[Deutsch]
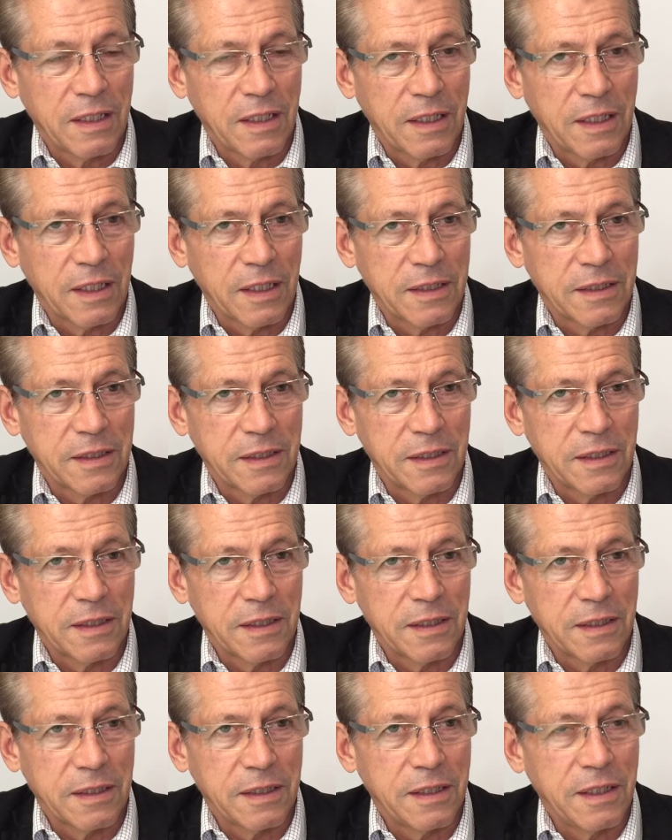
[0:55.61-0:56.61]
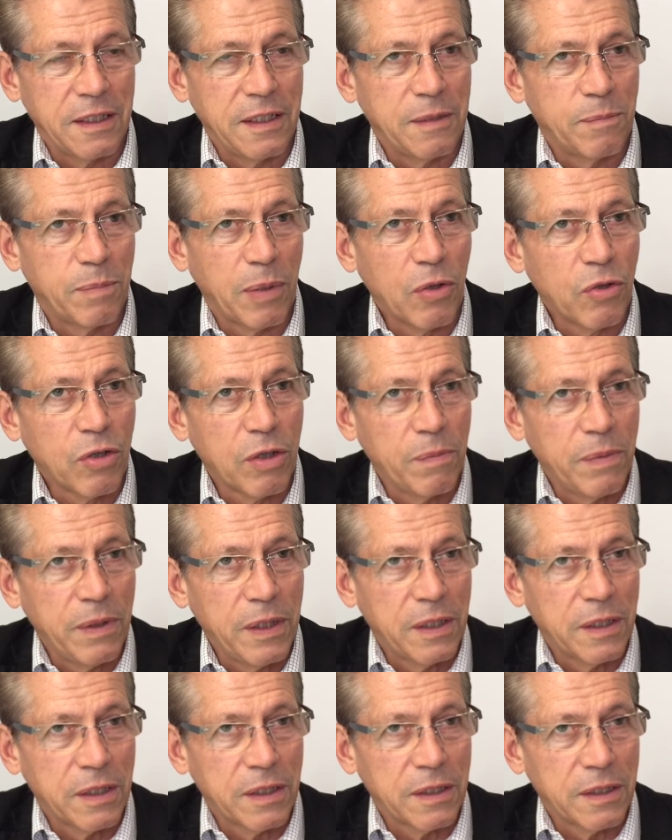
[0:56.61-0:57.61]
dass die
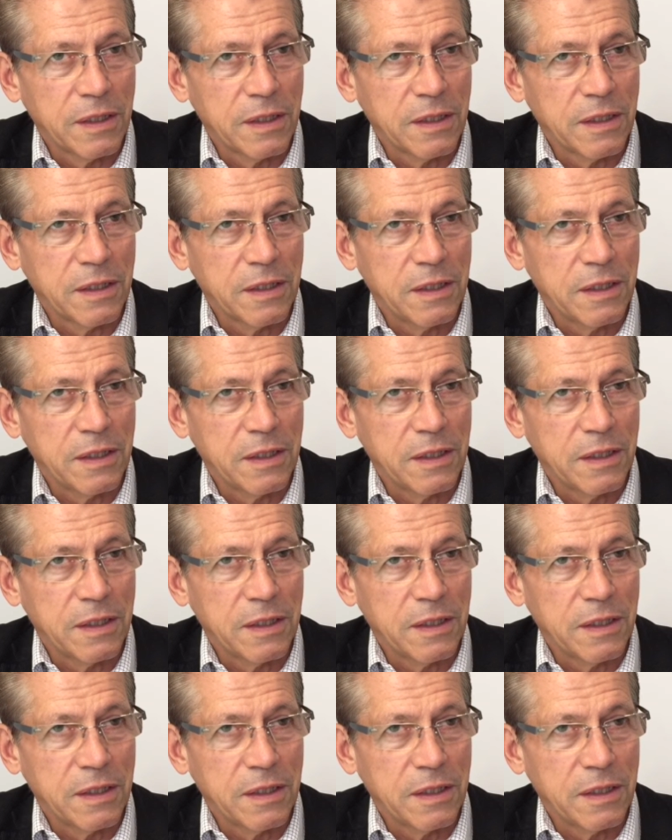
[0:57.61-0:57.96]
Baugebiete,